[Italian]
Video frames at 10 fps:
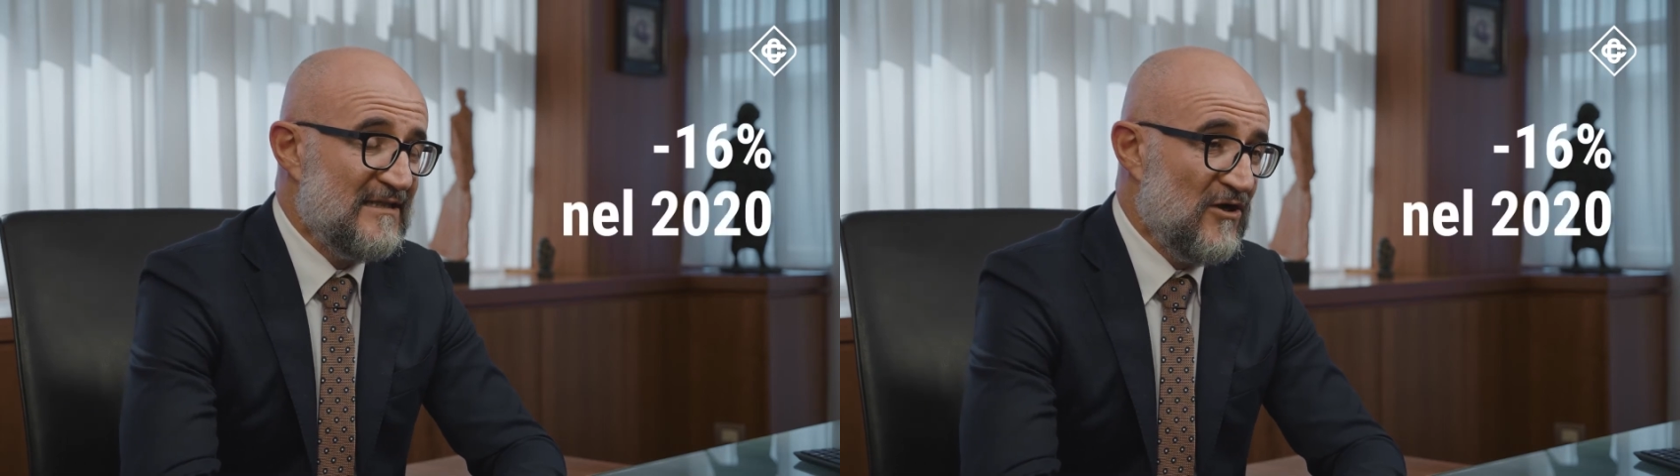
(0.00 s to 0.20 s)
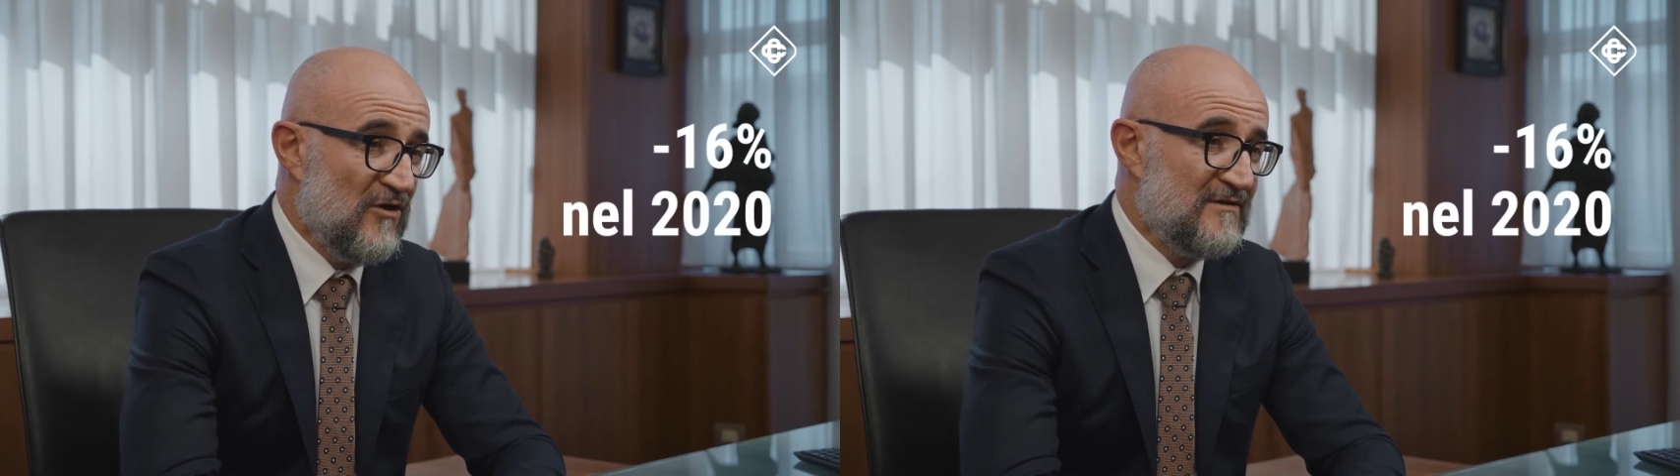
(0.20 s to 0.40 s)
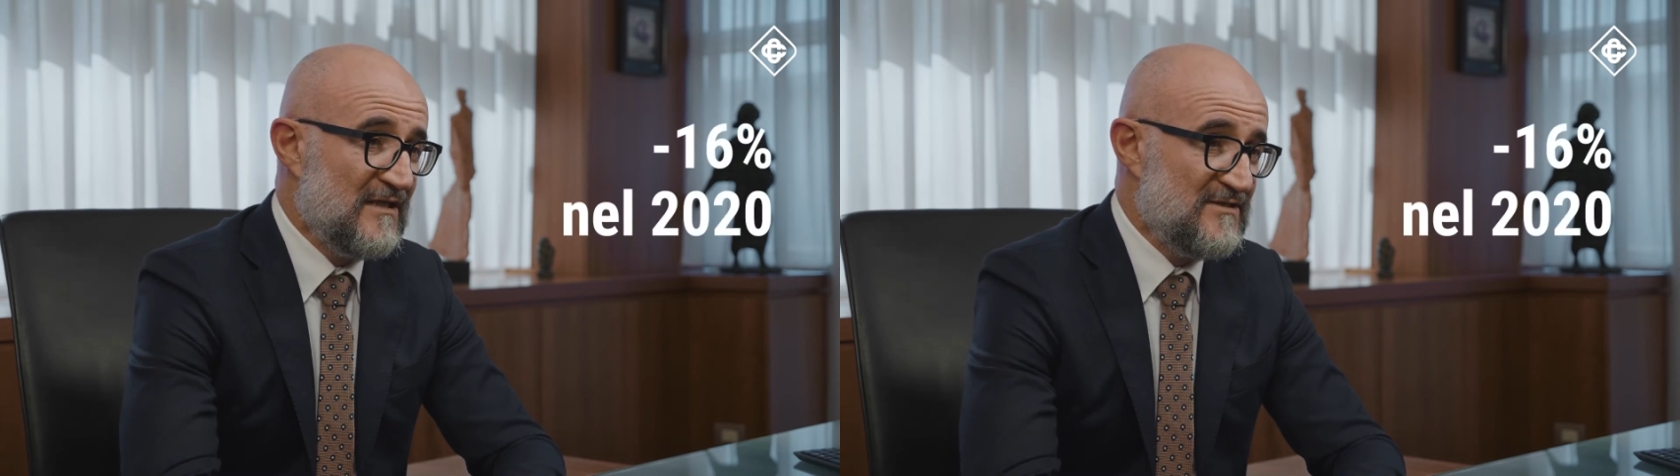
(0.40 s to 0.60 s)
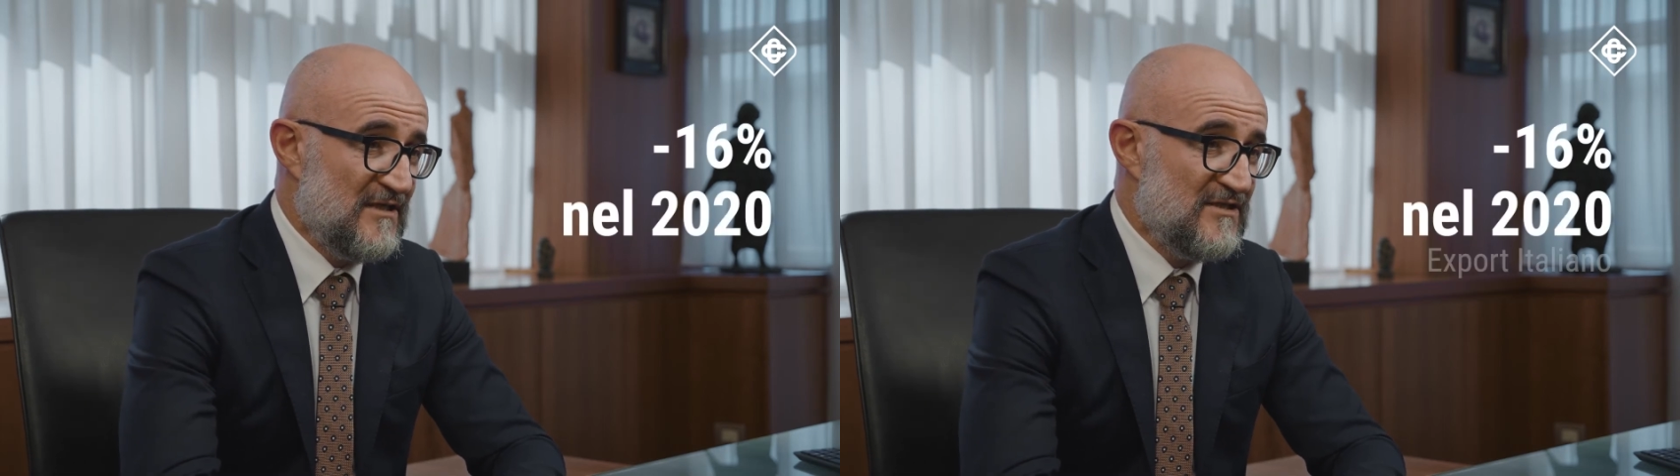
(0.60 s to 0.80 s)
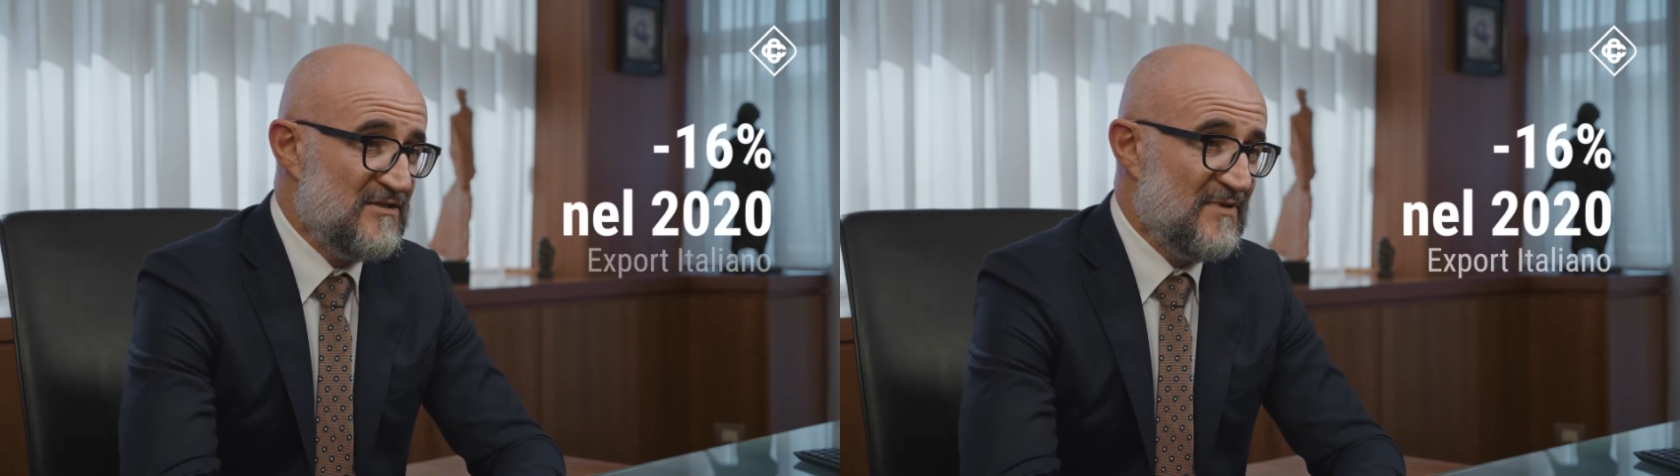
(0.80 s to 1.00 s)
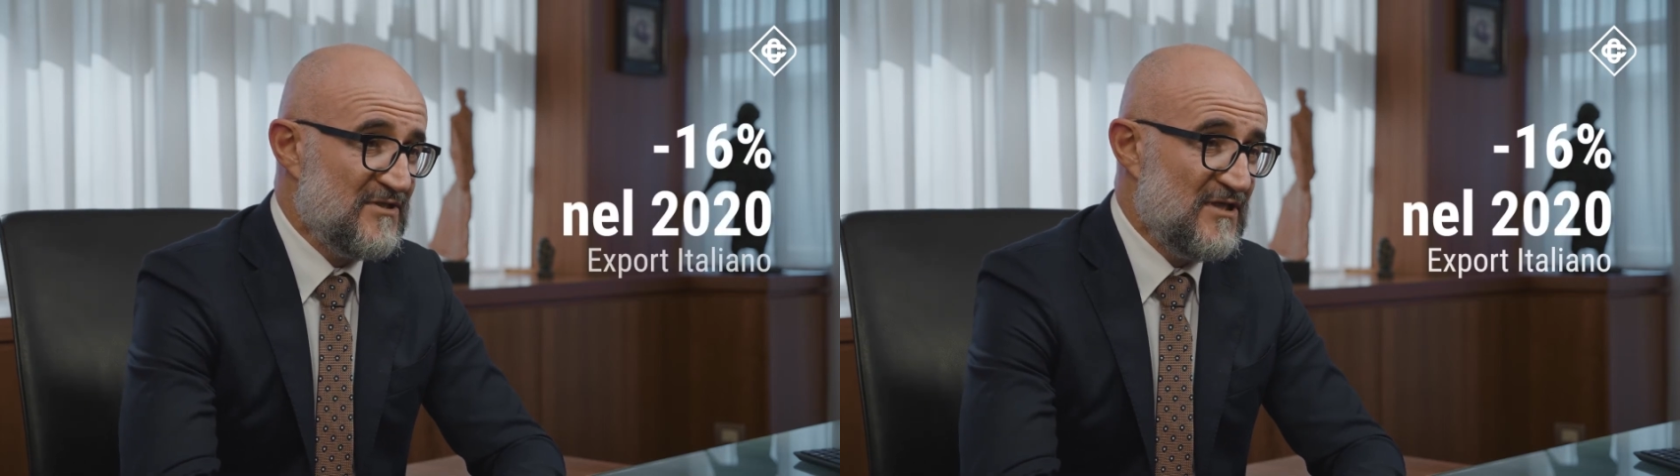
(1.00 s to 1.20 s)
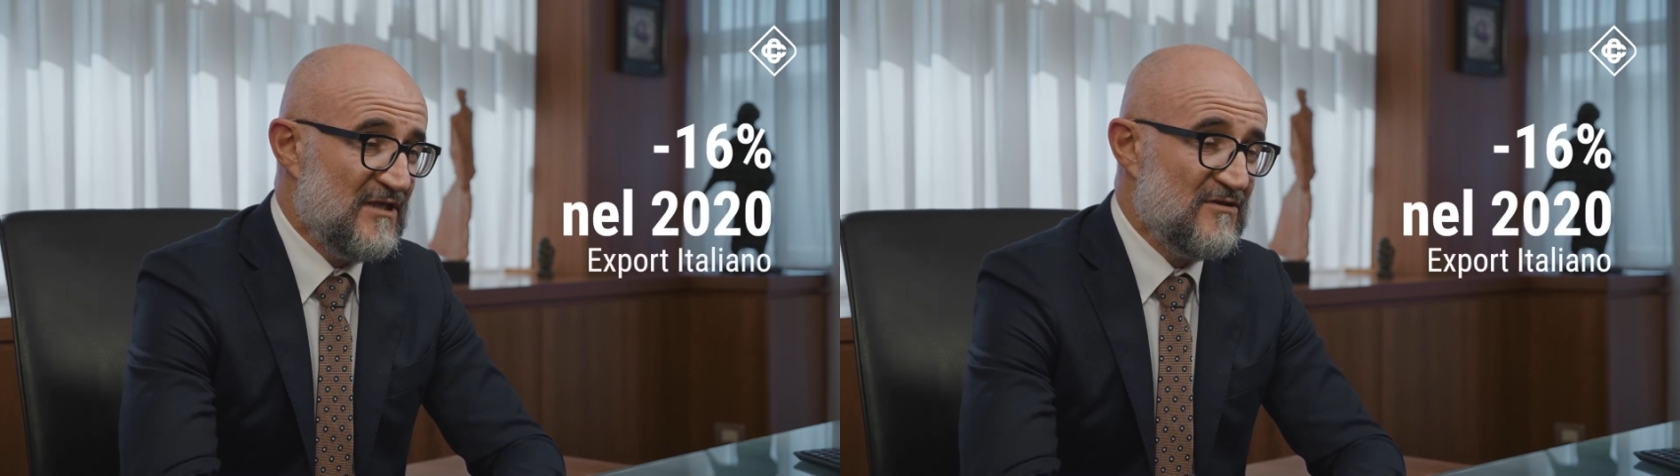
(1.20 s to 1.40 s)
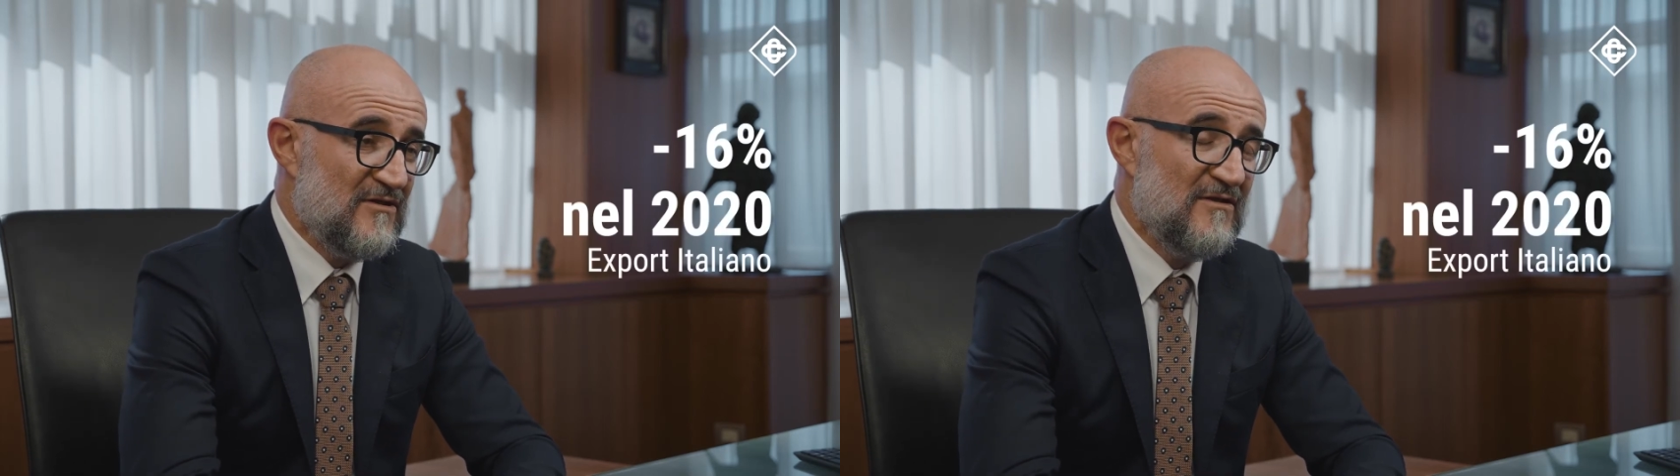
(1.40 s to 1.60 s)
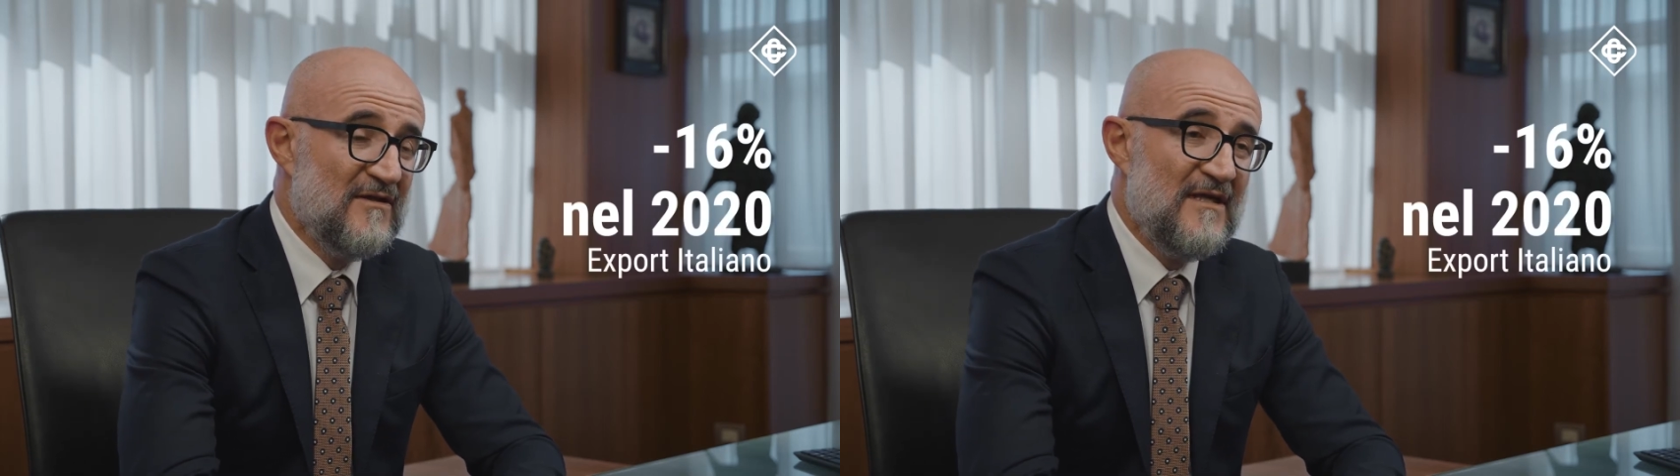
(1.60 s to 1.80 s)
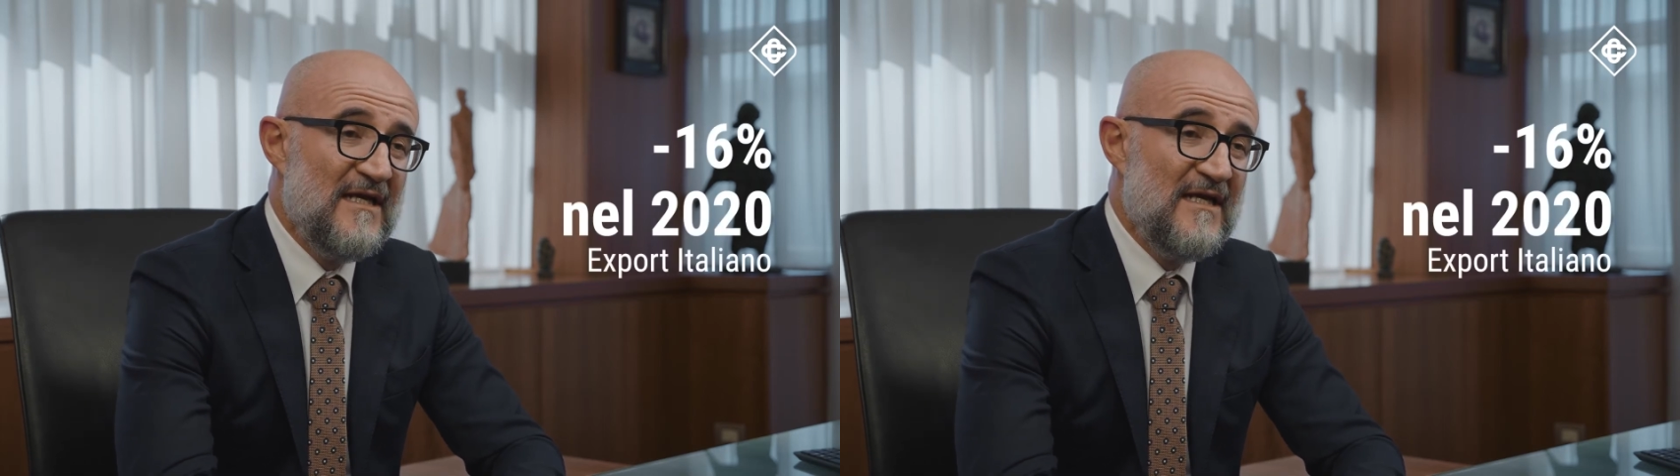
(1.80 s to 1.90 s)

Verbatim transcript: di oltre il 16% 10%,